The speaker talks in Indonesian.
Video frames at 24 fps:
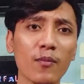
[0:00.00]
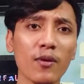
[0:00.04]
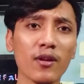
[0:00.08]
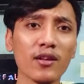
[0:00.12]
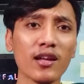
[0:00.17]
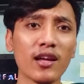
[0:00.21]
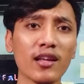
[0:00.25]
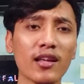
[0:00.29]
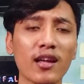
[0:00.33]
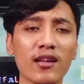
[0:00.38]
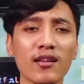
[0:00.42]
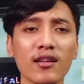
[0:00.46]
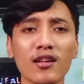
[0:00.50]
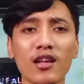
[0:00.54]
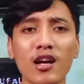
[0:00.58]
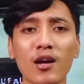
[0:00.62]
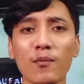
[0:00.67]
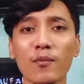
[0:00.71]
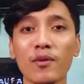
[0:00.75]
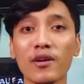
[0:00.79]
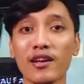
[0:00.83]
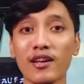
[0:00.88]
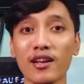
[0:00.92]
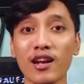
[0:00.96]
ada pertanyaan
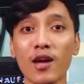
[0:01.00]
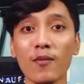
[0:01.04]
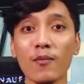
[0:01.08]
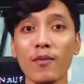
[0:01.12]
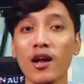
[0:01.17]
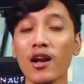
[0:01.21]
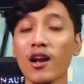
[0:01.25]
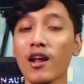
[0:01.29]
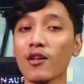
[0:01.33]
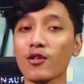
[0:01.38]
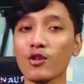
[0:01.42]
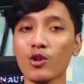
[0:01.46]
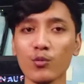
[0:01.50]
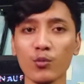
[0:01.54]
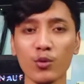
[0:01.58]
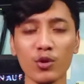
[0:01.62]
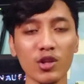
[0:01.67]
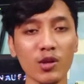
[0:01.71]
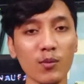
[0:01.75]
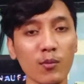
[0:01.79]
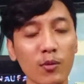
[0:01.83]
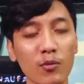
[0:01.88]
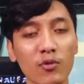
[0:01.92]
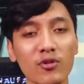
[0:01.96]
tentang penginapan
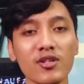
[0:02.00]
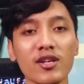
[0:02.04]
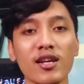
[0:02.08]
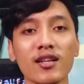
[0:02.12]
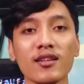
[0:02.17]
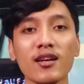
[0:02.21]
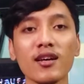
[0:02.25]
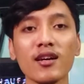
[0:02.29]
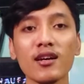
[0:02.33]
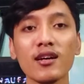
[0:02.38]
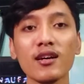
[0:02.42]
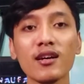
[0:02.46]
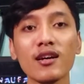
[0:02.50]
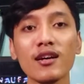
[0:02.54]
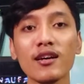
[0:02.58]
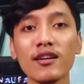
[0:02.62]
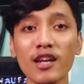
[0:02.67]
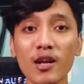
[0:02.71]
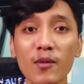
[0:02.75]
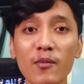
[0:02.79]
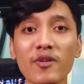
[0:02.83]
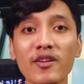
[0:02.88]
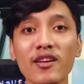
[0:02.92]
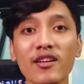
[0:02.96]
ataupun tempat wisata,
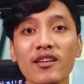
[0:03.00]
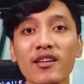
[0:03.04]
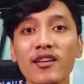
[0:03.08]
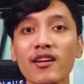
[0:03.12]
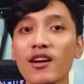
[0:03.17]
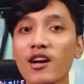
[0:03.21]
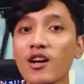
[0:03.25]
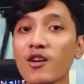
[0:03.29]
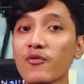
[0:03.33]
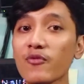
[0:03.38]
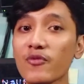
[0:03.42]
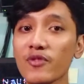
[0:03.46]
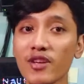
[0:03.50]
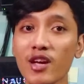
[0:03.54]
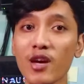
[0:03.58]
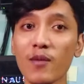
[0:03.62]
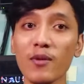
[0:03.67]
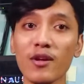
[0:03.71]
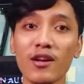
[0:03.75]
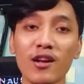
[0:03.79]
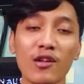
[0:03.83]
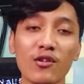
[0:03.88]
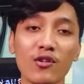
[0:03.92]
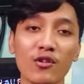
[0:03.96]
kalian bisa tanyakan
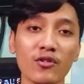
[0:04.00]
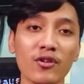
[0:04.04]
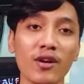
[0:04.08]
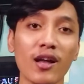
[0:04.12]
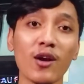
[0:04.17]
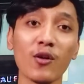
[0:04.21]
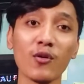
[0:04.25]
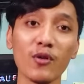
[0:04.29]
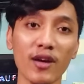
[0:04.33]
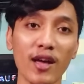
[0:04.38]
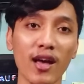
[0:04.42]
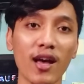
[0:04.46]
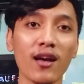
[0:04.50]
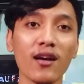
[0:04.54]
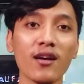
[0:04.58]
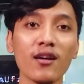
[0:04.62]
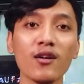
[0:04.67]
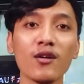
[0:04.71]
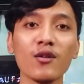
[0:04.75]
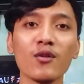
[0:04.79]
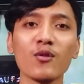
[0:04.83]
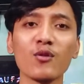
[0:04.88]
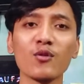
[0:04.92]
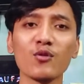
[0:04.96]
via media sosial aku ya.
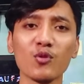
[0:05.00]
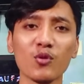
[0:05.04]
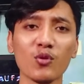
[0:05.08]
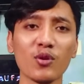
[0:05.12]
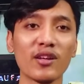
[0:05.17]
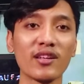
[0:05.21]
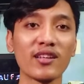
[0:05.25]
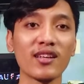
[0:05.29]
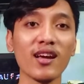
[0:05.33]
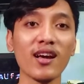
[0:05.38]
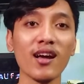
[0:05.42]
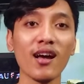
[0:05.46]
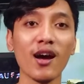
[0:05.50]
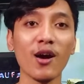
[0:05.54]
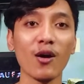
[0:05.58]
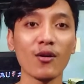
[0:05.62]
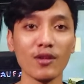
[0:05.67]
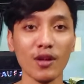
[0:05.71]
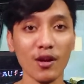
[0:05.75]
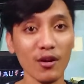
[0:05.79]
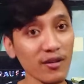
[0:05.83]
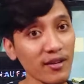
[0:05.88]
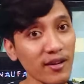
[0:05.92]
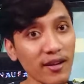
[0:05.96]
Untuk linknya
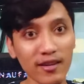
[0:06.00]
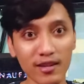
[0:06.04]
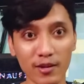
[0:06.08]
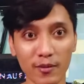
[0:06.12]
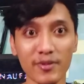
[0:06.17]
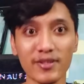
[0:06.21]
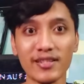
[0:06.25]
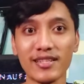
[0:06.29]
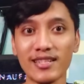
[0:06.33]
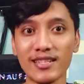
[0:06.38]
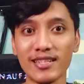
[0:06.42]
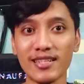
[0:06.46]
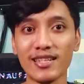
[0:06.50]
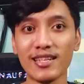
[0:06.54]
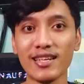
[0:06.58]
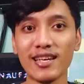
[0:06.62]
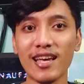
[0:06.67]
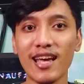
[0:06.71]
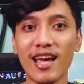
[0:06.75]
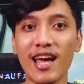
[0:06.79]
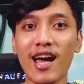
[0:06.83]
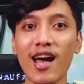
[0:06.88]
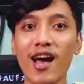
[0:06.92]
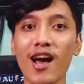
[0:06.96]
aku taruh di deskripsi.
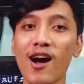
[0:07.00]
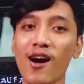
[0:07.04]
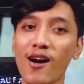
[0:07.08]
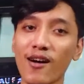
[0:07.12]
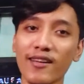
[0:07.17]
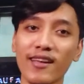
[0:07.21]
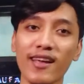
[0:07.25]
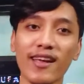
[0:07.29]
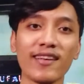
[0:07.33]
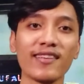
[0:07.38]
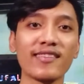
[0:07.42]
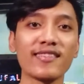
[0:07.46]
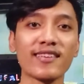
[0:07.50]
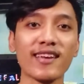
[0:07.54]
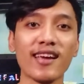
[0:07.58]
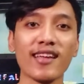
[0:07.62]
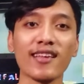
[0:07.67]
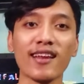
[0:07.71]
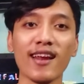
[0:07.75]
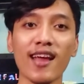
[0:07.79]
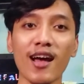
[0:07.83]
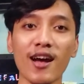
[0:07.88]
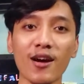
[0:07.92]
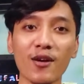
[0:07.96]
Oke,
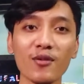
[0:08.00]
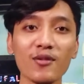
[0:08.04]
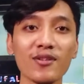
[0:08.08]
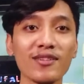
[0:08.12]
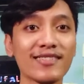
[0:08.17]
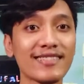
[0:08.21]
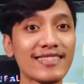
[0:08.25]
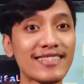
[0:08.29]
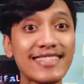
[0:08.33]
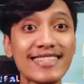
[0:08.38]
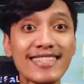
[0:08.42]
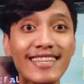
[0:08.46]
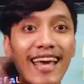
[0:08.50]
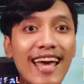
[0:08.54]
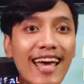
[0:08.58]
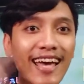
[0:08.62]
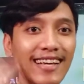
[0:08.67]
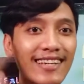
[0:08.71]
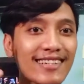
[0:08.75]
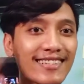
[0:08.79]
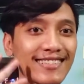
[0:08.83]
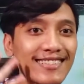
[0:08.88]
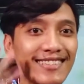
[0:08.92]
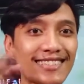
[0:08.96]
sekian dari aku. See
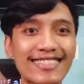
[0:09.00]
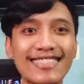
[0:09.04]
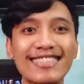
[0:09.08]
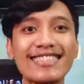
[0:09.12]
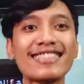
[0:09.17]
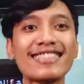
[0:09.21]
ya!